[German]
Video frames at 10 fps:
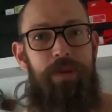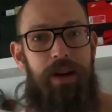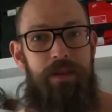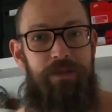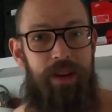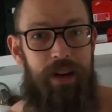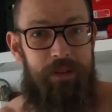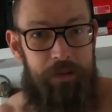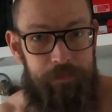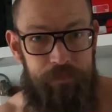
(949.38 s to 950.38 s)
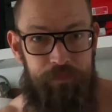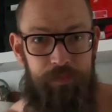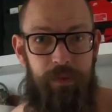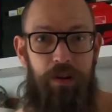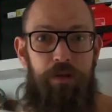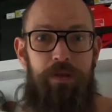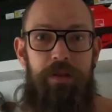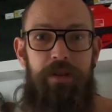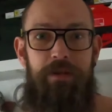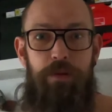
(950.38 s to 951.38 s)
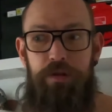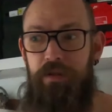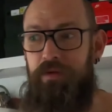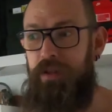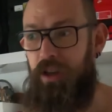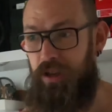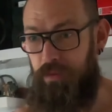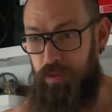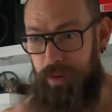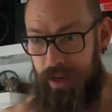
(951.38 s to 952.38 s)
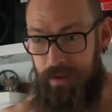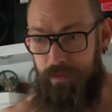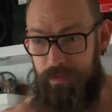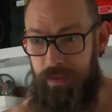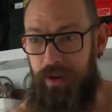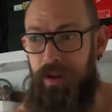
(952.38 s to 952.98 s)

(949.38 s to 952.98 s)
Jahr entfernt. Und ähm, ich hoffe, die Gems bleiben